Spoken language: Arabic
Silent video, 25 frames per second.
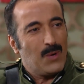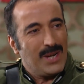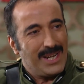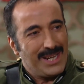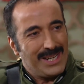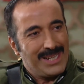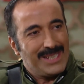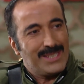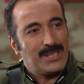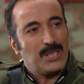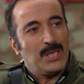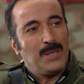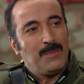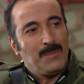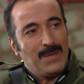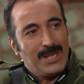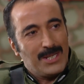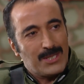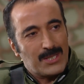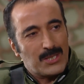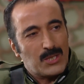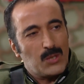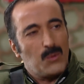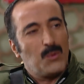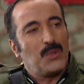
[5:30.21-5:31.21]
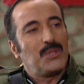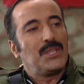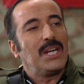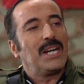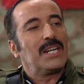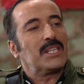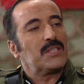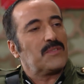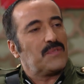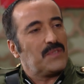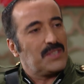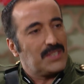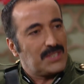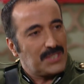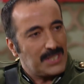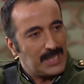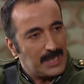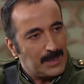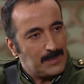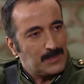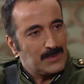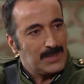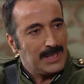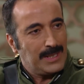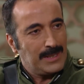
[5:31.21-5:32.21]
وقعت ام عزه وانقرفت
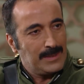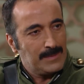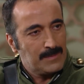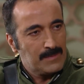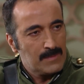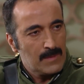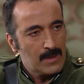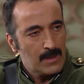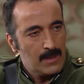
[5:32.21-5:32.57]
رقبتها